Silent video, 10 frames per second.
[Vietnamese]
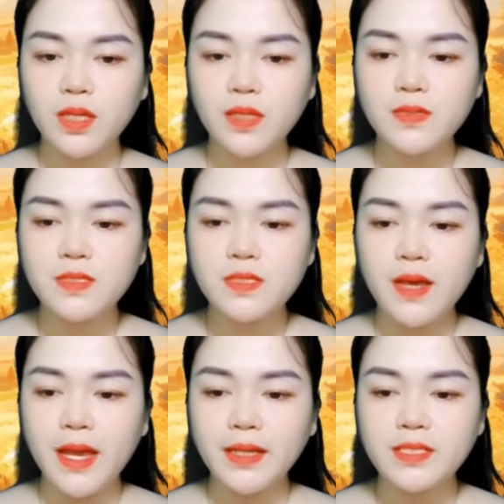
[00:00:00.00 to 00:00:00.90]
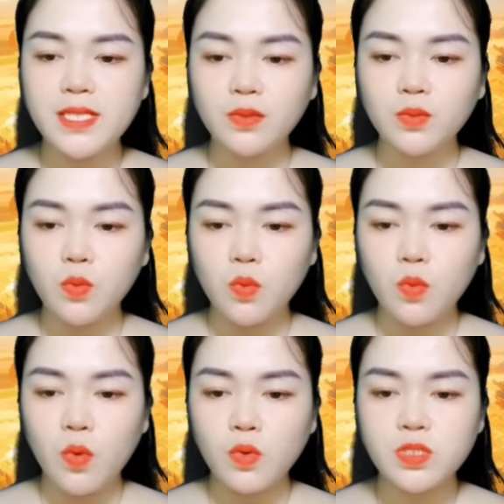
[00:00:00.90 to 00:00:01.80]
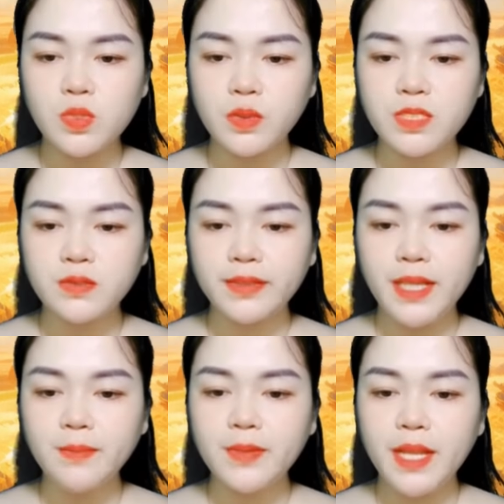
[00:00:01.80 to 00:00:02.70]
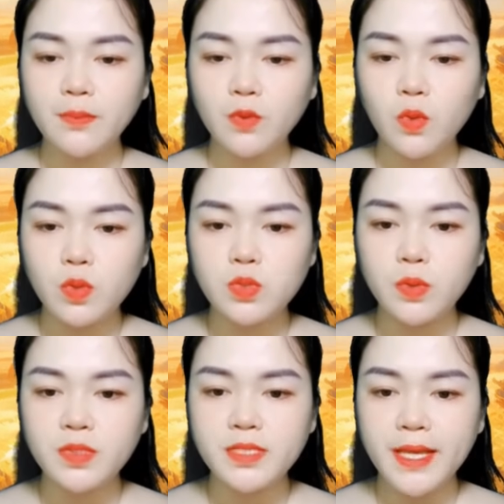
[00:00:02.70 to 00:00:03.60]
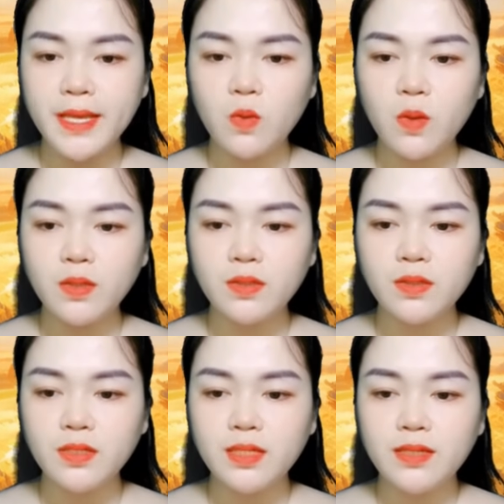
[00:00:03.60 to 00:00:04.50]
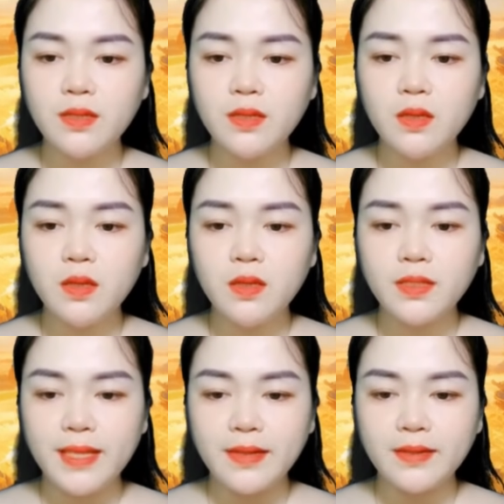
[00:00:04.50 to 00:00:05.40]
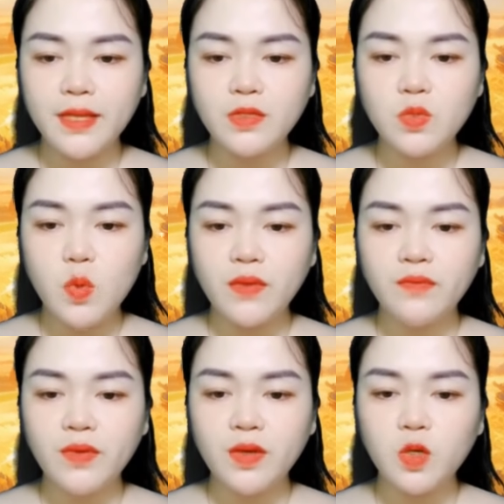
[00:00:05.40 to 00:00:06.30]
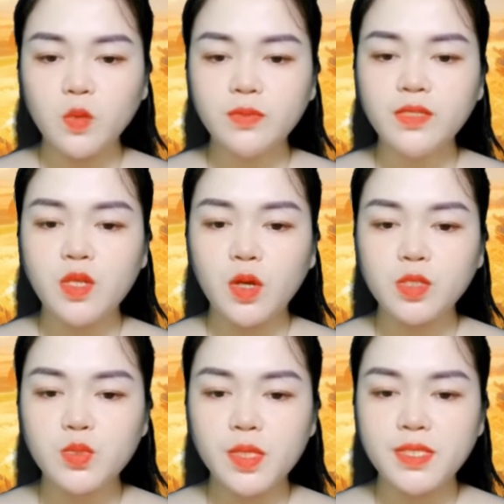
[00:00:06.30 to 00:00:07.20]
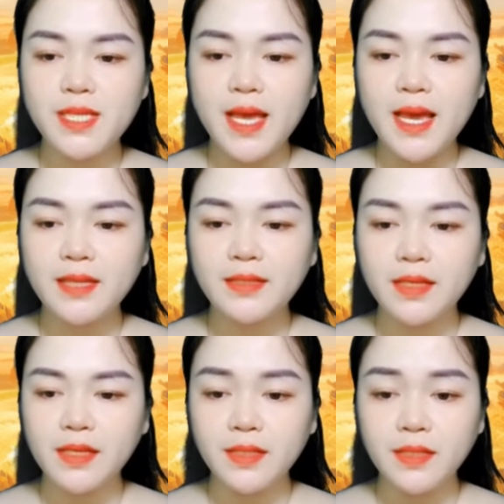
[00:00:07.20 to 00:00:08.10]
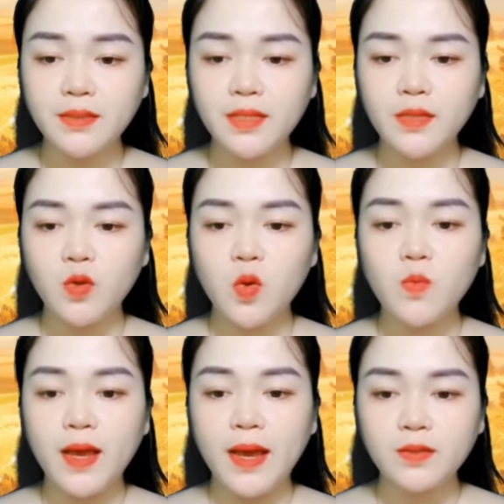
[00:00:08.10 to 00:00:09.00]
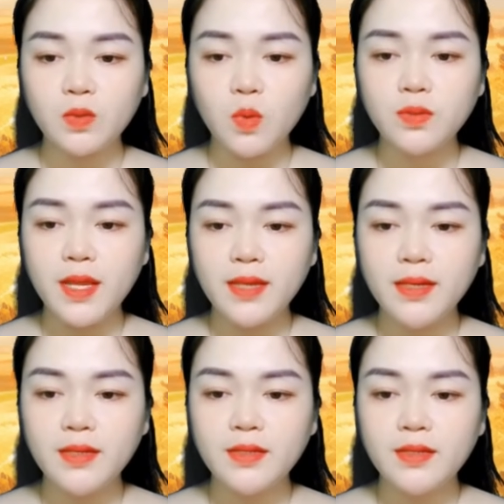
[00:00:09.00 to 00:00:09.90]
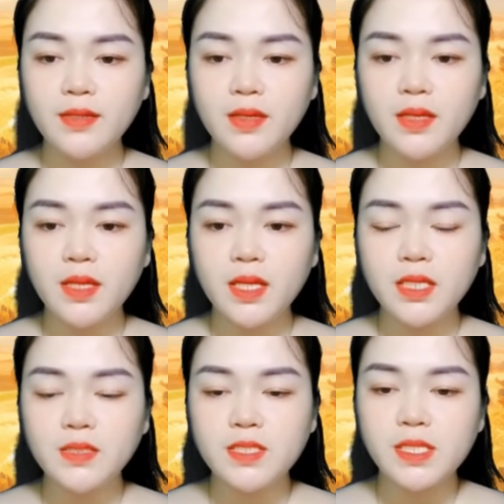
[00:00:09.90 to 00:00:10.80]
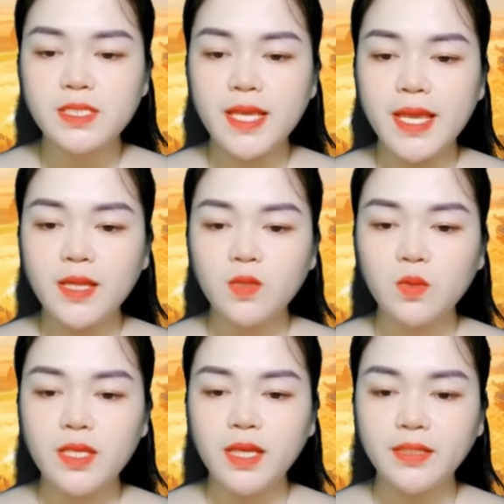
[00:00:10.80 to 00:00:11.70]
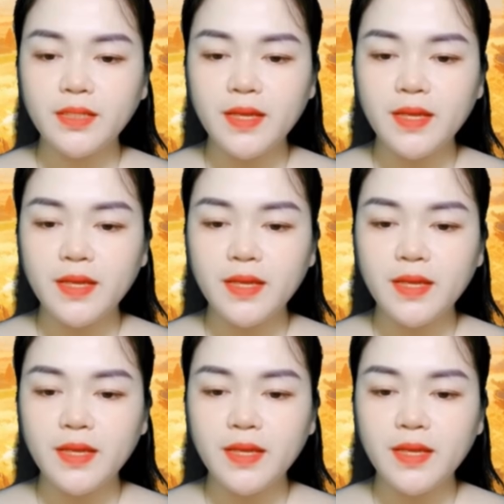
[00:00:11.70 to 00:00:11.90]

Nhạc Đình, để tớ làm người nhà của cậu nhé. Sau này ba mẹ của tớ sẽ là ba mẹ của cậu. Nhạc Đình à, cậu rất thông minh, cũng rất quý giá. Tớ sẽ không bao giờ không cần cậu đâu.